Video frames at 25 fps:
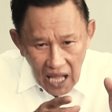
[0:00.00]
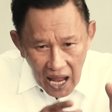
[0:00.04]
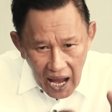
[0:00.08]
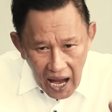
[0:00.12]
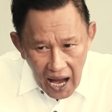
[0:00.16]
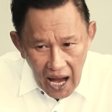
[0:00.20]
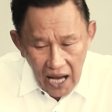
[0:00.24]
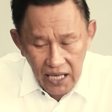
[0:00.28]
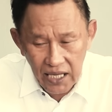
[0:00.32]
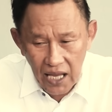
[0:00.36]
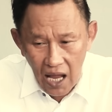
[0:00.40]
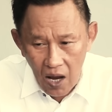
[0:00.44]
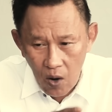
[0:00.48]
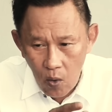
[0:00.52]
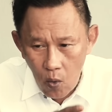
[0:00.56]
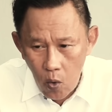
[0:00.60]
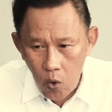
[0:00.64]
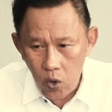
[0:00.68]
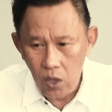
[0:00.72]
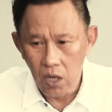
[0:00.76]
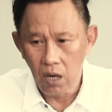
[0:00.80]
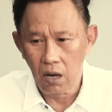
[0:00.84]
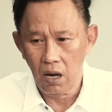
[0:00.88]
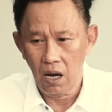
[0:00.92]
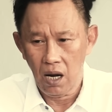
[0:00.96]
แต่ถ้า
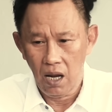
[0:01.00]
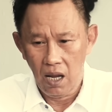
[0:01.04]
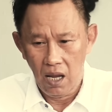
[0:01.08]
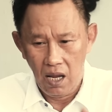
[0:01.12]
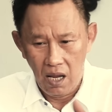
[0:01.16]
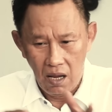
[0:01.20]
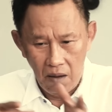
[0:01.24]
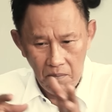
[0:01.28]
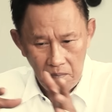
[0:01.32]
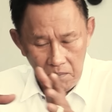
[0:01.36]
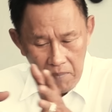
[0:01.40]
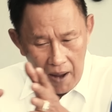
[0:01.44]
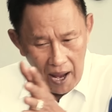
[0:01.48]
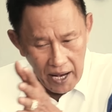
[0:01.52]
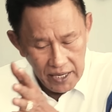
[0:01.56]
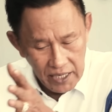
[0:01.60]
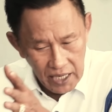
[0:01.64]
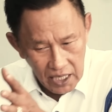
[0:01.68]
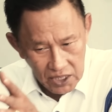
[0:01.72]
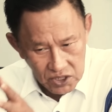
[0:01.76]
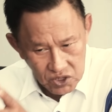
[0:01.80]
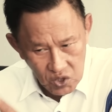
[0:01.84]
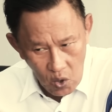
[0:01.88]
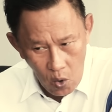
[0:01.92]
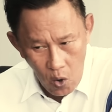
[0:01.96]
คุณไปใน
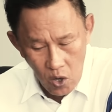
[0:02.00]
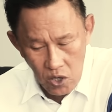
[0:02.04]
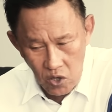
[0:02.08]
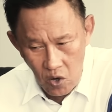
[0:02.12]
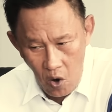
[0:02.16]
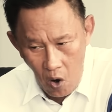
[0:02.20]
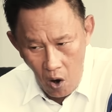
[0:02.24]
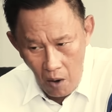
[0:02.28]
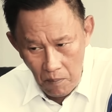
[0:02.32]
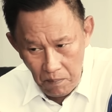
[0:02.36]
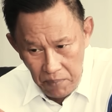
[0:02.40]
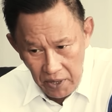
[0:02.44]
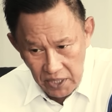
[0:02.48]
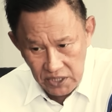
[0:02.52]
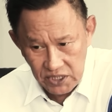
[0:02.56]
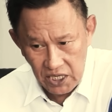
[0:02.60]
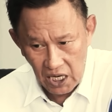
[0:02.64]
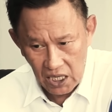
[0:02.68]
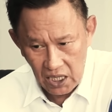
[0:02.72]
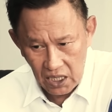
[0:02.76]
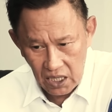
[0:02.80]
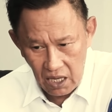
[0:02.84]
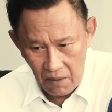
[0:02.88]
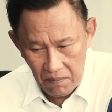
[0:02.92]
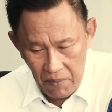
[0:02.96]
โซนของพิจิ
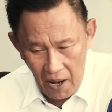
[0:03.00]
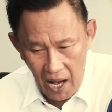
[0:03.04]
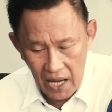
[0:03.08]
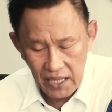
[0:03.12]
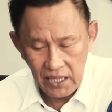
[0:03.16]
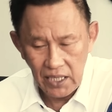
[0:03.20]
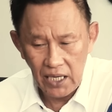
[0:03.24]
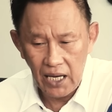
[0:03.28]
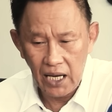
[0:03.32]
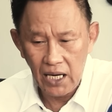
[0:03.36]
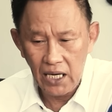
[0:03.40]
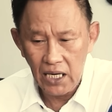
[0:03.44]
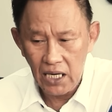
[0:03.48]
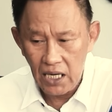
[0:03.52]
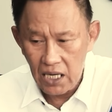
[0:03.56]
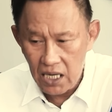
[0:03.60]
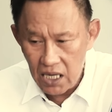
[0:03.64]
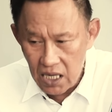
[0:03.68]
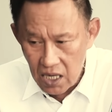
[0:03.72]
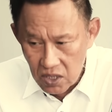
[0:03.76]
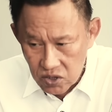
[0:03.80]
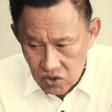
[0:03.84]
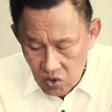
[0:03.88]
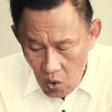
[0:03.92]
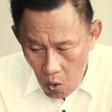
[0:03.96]
ตรสะพานหินหรื
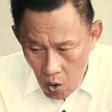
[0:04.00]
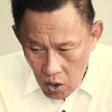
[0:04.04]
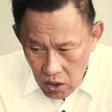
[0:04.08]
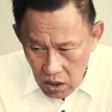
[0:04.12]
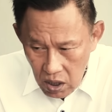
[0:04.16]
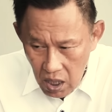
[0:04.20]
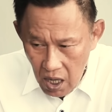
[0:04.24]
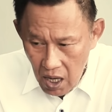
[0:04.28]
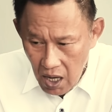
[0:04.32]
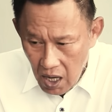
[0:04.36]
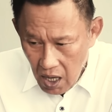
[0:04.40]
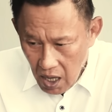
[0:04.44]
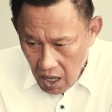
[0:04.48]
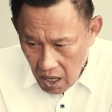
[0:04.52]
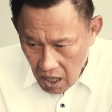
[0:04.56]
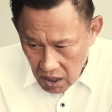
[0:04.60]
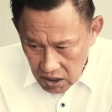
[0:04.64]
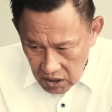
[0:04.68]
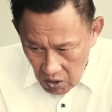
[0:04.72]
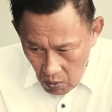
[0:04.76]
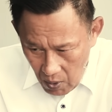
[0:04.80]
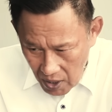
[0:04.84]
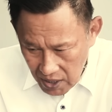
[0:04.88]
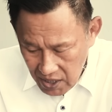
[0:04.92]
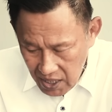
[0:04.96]
อโซน
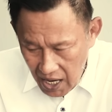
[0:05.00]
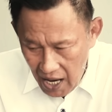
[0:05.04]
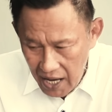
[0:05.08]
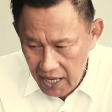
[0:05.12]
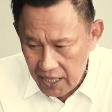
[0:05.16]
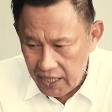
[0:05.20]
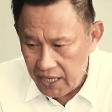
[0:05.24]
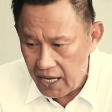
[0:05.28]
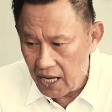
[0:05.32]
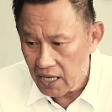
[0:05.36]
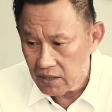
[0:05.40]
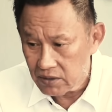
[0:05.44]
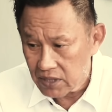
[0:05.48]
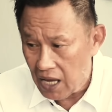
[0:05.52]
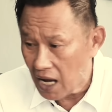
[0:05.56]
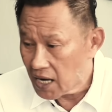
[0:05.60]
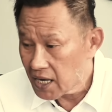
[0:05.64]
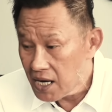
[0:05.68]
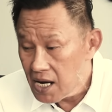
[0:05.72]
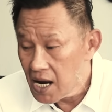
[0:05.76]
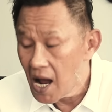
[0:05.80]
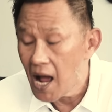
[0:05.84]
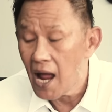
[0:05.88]
จังหวัดใกล้เคียงทางเหนื